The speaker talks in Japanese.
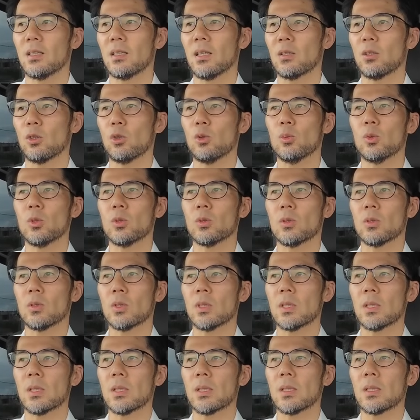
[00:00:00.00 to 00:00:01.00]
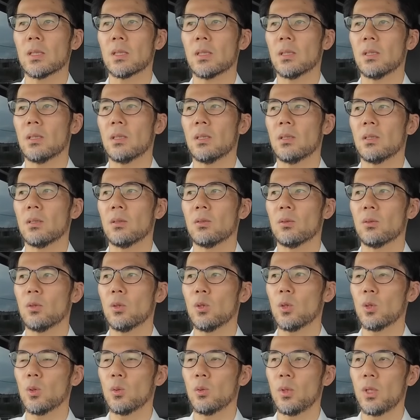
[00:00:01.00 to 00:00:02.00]
だと思うので俺
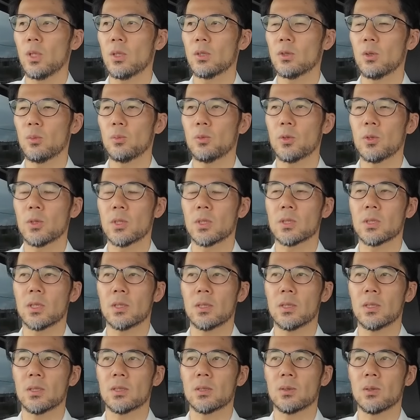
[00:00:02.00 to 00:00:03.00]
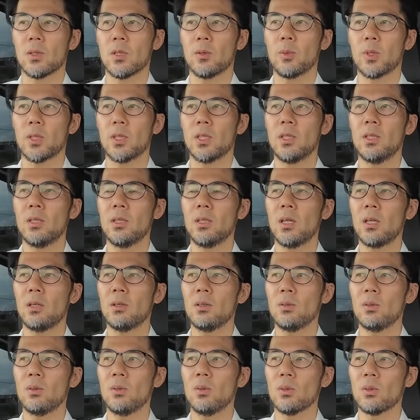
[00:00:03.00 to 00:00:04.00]
とこのワークショップとか設定するのやっぱり人
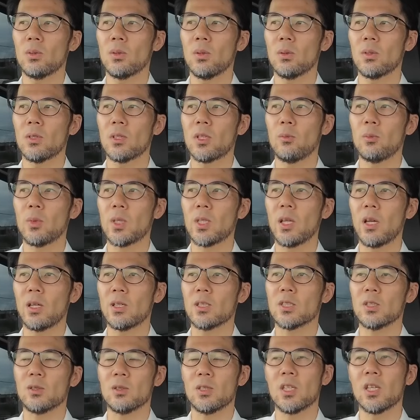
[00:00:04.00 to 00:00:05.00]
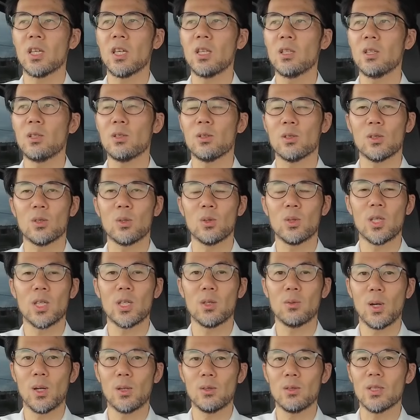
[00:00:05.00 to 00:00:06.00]
間を撮ってみたい人間って言て人聞
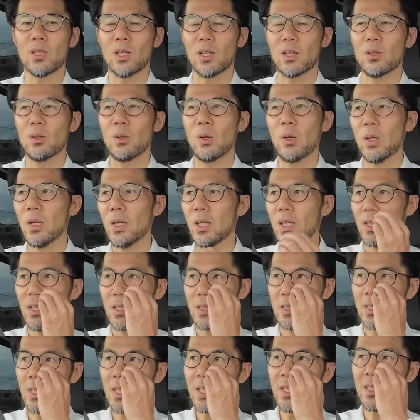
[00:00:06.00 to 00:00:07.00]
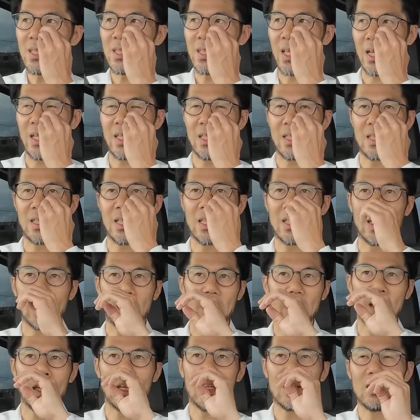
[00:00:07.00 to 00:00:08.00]
き悪いんだけど人体って
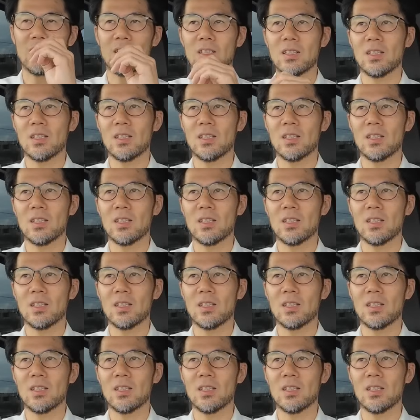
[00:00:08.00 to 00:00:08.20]
ね